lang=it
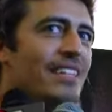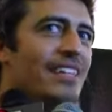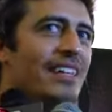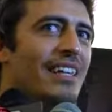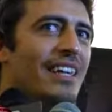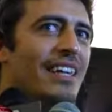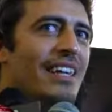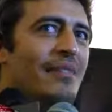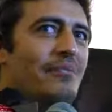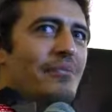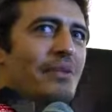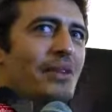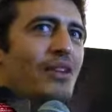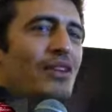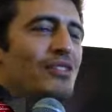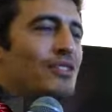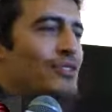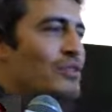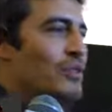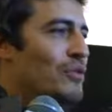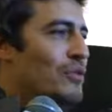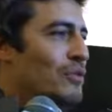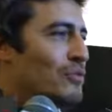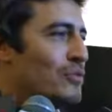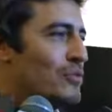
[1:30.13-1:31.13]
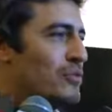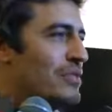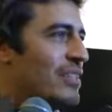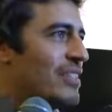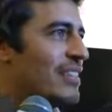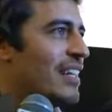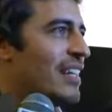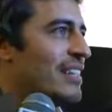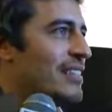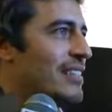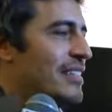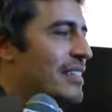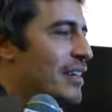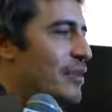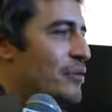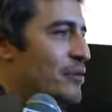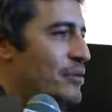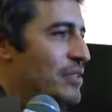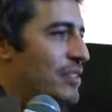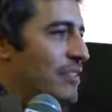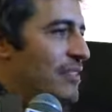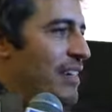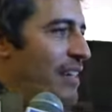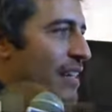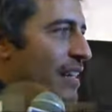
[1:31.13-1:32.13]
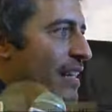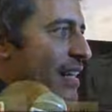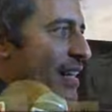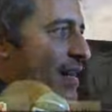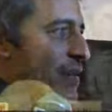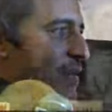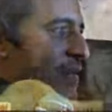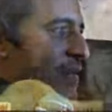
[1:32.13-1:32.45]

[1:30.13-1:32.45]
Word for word: Eh, però sono tutte tratte da cose vere,